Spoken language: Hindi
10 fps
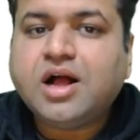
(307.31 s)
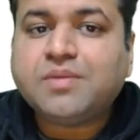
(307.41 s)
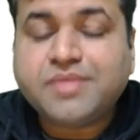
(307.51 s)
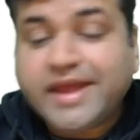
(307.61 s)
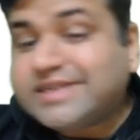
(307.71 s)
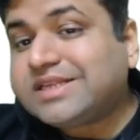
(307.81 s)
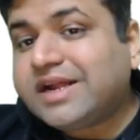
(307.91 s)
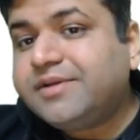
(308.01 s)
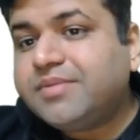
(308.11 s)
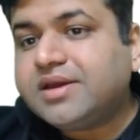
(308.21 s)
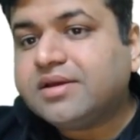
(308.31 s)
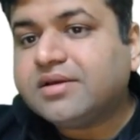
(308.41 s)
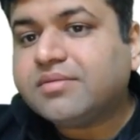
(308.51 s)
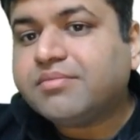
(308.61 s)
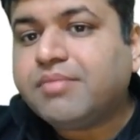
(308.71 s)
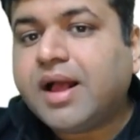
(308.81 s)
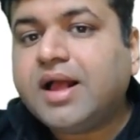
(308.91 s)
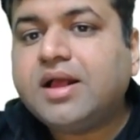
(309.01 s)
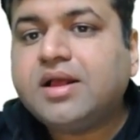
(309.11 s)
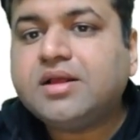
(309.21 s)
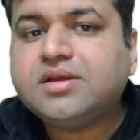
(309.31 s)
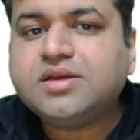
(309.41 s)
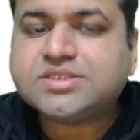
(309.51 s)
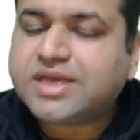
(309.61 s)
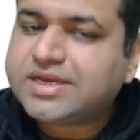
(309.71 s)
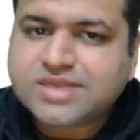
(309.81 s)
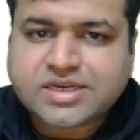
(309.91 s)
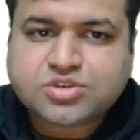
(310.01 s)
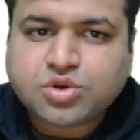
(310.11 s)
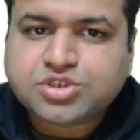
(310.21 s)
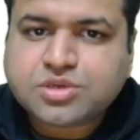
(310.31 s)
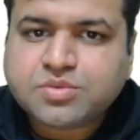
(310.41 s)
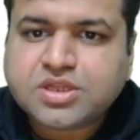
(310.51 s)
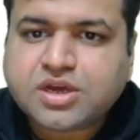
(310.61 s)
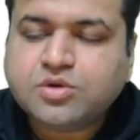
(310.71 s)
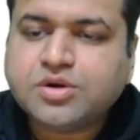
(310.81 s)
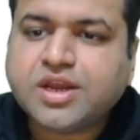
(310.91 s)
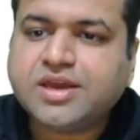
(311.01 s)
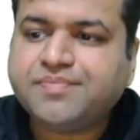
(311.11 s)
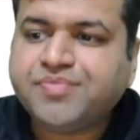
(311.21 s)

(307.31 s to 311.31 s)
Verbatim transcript: अब नेक्स्ट स्लाइड में मैं इसका एग्जैक्ट सोल्यूशन बता रहा हूँ ठीक है